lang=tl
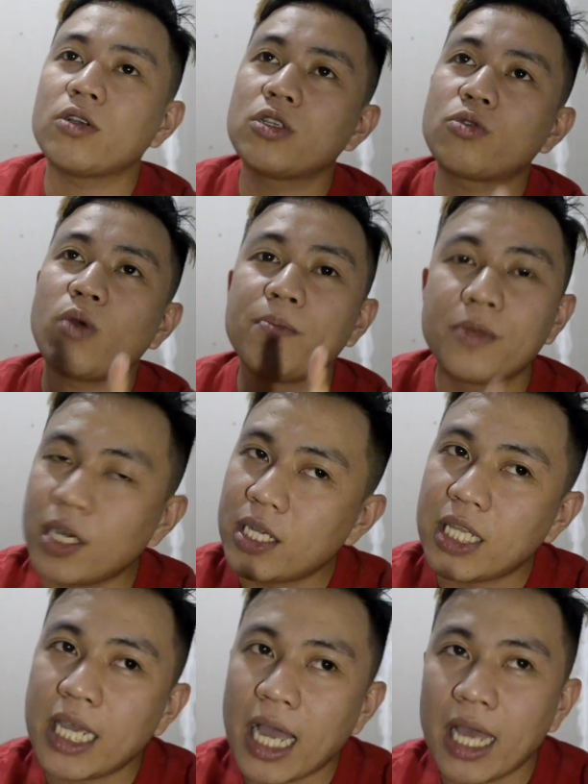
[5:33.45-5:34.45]
So
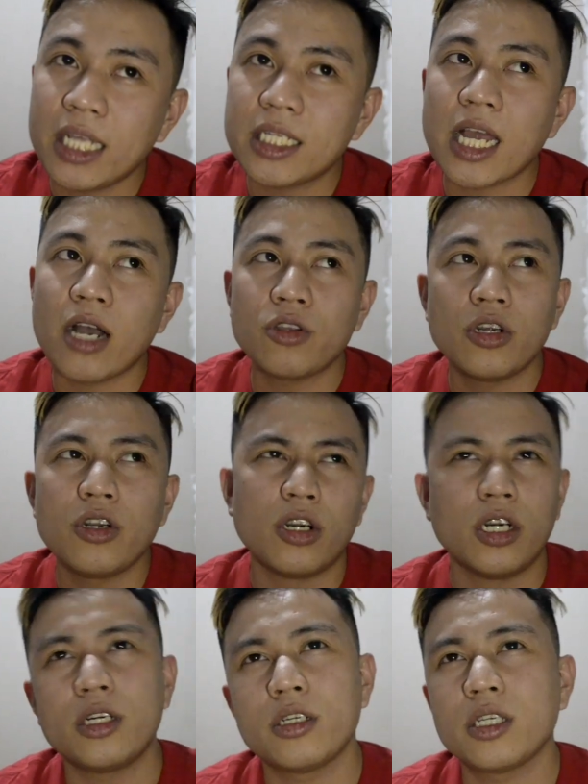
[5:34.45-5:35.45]
12.30 alis na ako doon or
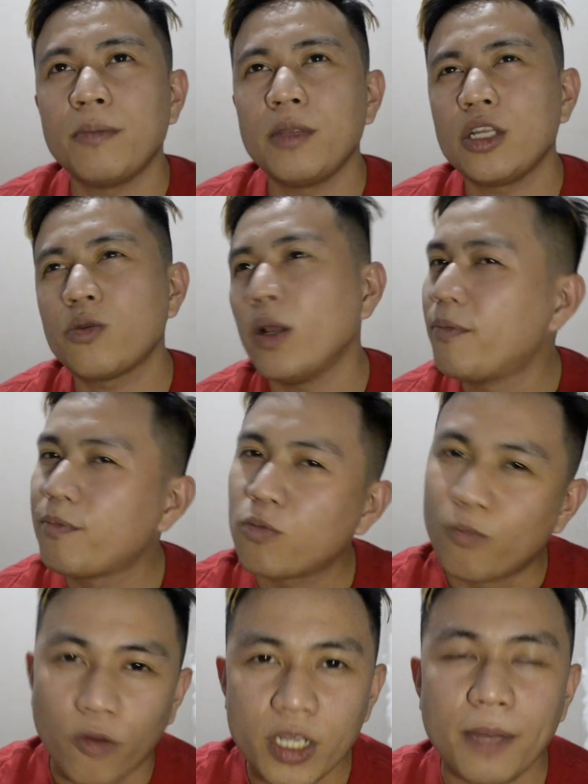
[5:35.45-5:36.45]
something
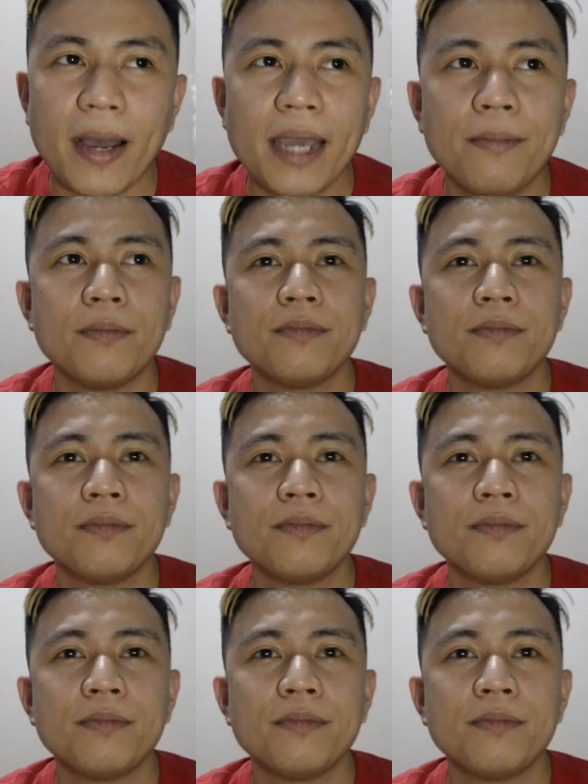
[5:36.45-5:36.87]
12.45.